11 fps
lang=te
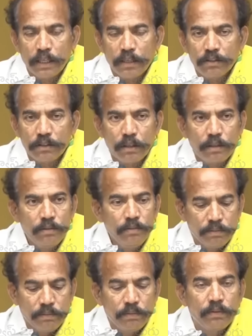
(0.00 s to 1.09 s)
అందరికీ నమస్కారం
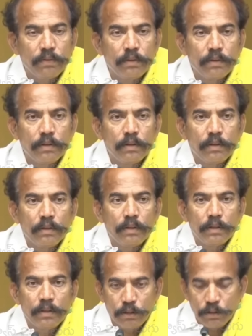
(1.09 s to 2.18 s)

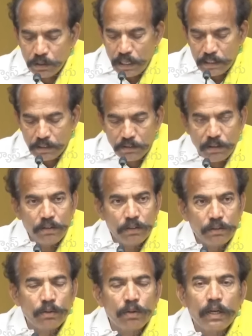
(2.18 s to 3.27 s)
ఈరోజు రాష్ట్రం
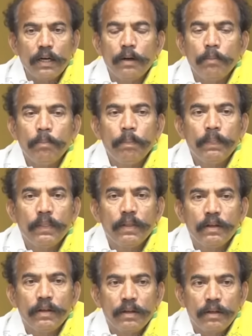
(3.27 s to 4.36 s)
యావత్తు కూడా
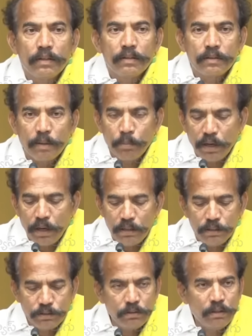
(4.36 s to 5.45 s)
సంబరాలు
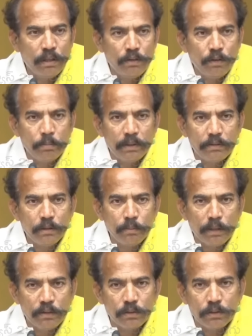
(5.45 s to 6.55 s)
చేసుకుంటున్నటువంటి పరిస్థితి
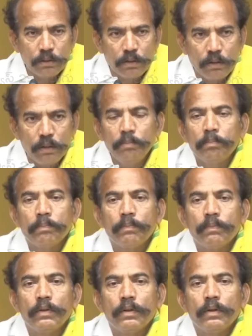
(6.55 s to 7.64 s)
మనం చూస్తూ ఉన్నాం
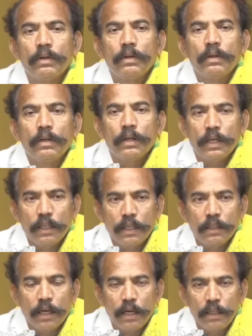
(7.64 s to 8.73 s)

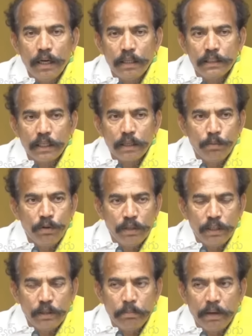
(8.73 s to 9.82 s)
ఏదైతే ఐదేళ్ల
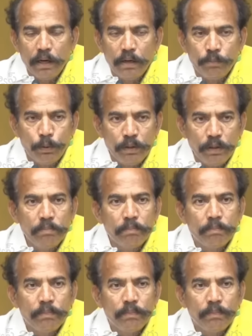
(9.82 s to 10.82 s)
జగన్మోహన్ రెడ్డి పాలన పోయి